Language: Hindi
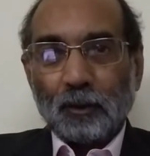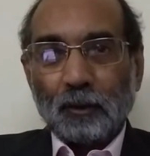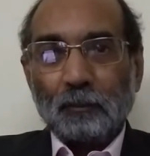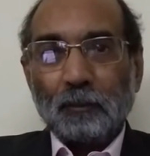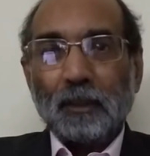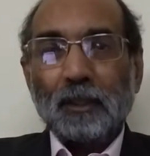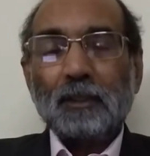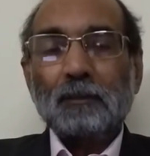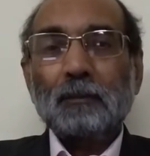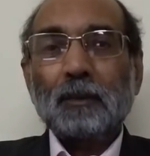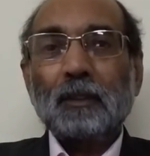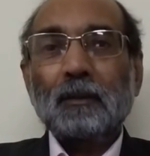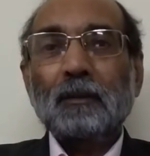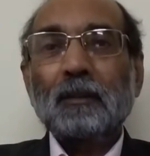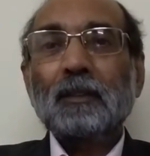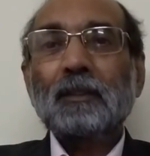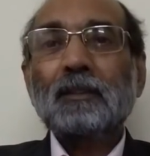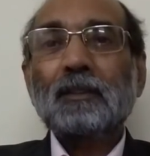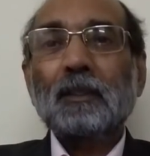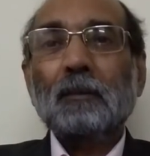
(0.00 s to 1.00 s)
के बीच
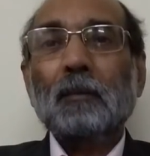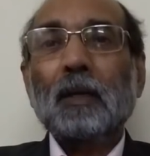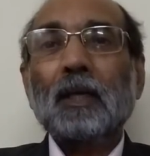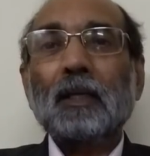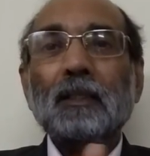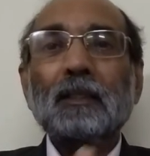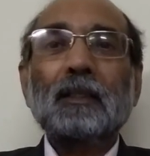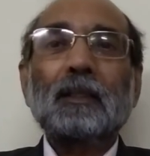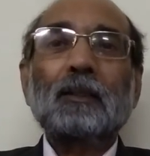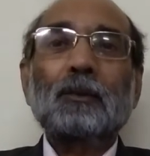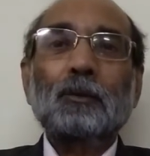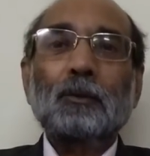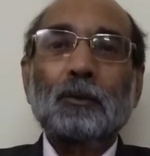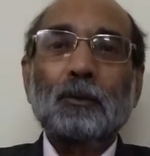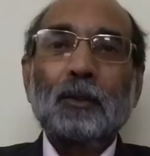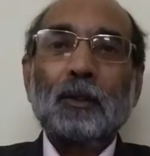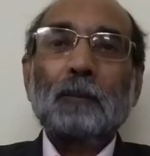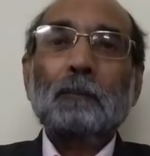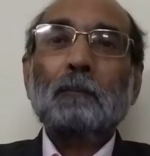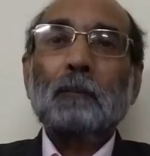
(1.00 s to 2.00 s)
में समानता को